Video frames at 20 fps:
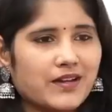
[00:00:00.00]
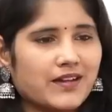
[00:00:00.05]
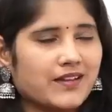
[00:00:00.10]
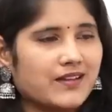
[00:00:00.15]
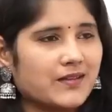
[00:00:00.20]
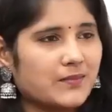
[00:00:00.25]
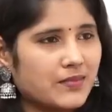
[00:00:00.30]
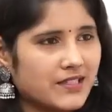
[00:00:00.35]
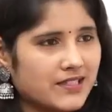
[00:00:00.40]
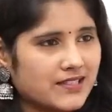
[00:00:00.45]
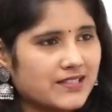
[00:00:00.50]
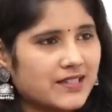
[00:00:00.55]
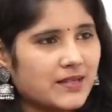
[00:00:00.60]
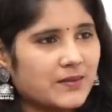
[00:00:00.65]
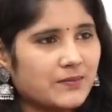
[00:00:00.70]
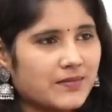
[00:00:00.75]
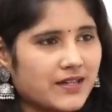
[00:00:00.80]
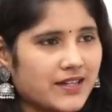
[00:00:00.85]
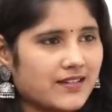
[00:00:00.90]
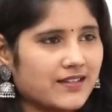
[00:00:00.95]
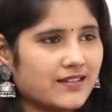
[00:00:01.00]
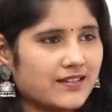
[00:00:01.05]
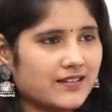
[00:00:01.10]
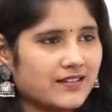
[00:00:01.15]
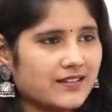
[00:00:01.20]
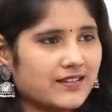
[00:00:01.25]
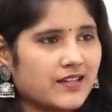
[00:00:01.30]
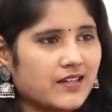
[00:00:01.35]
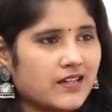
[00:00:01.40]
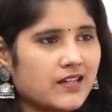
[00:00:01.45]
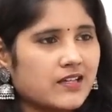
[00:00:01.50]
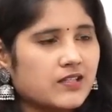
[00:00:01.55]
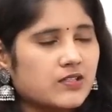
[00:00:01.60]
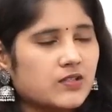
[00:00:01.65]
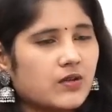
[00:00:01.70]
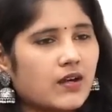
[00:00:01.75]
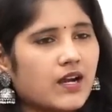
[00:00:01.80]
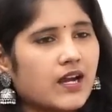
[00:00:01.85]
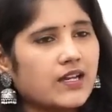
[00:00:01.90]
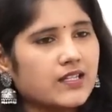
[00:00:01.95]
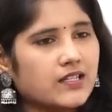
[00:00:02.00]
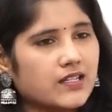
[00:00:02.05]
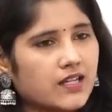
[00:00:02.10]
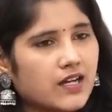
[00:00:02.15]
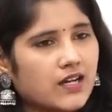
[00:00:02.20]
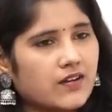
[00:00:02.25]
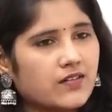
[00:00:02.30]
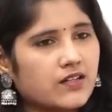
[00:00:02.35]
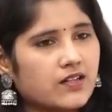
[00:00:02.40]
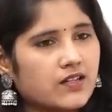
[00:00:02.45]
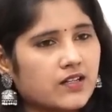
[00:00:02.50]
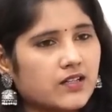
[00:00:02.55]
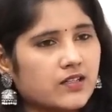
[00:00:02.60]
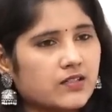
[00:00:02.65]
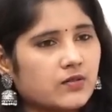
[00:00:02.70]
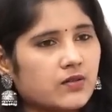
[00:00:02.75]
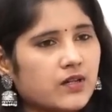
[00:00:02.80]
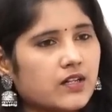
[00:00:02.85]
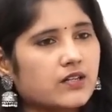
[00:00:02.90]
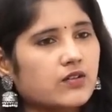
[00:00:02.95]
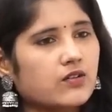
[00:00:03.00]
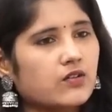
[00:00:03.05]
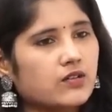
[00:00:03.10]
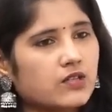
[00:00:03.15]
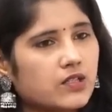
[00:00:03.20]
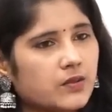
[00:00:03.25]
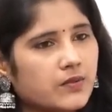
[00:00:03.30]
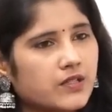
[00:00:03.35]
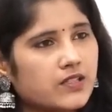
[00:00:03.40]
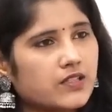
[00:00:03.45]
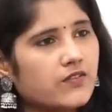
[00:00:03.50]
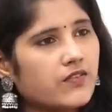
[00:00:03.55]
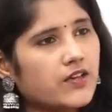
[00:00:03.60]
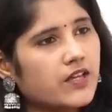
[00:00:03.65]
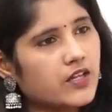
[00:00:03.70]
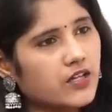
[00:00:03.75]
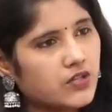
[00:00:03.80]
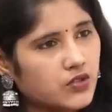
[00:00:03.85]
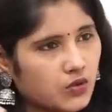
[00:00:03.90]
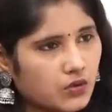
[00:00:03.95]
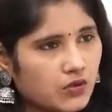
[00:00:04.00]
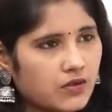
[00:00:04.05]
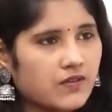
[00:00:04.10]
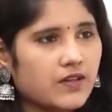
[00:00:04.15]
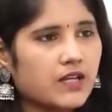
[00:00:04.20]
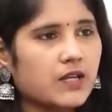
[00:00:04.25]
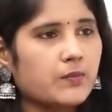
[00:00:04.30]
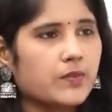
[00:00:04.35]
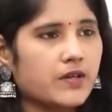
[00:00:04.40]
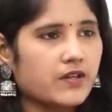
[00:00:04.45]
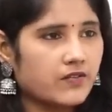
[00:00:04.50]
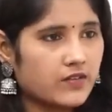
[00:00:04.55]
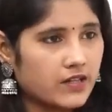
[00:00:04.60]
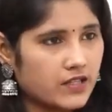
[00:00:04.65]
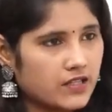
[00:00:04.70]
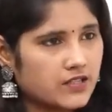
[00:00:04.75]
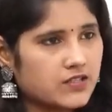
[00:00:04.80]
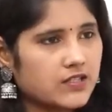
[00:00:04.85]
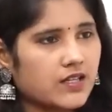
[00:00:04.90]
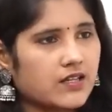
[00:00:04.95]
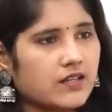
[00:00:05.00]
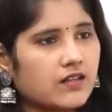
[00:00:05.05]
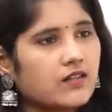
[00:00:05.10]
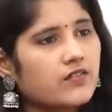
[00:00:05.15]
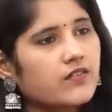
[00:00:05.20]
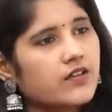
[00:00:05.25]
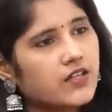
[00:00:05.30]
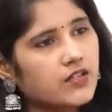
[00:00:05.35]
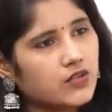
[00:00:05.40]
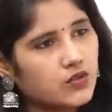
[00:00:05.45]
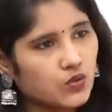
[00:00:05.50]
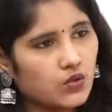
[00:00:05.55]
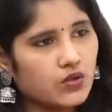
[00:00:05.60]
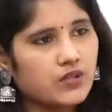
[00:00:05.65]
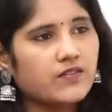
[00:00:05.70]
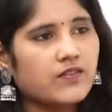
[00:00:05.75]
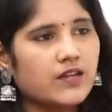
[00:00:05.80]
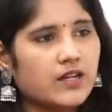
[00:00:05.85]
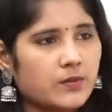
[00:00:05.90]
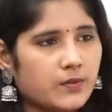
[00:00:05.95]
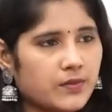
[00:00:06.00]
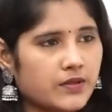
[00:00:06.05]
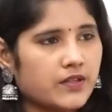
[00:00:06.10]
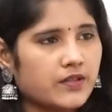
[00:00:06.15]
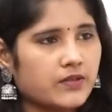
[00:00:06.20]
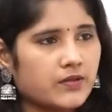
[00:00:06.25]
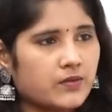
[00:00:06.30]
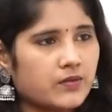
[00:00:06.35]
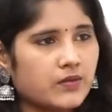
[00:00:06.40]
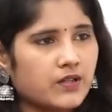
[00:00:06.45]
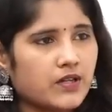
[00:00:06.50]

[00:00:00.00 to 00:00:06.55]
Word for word: బ్యాక్ ప్లీజ్ కమ్ బ్యాక్ అని సో ఆయన రావట్లేదు అండ్ కొంతమంది వేరే షోకి వెళ్ళిపోయారు వేరే ఛానల్ వేరే షోకి వెళ్ళిపోయారు